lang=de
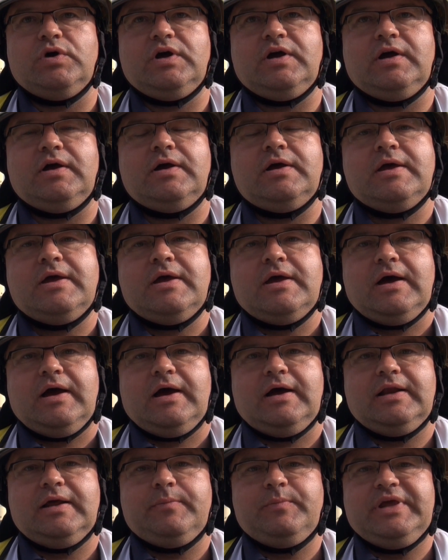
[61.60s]
Uhr
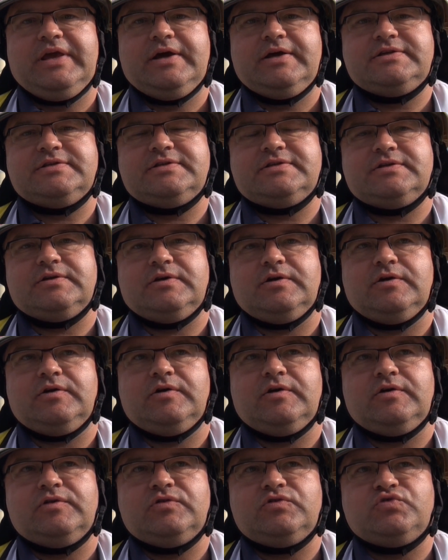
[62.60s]
alarmiert
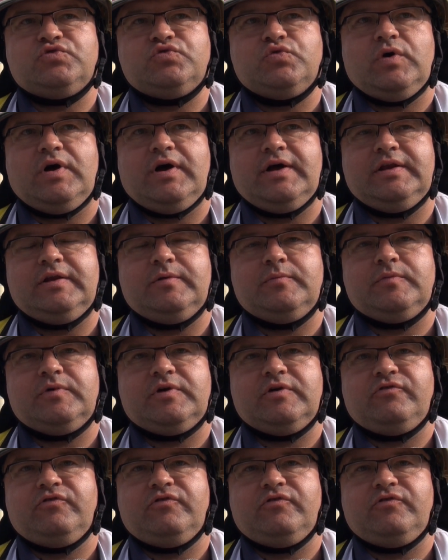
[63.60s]
äh, zu einem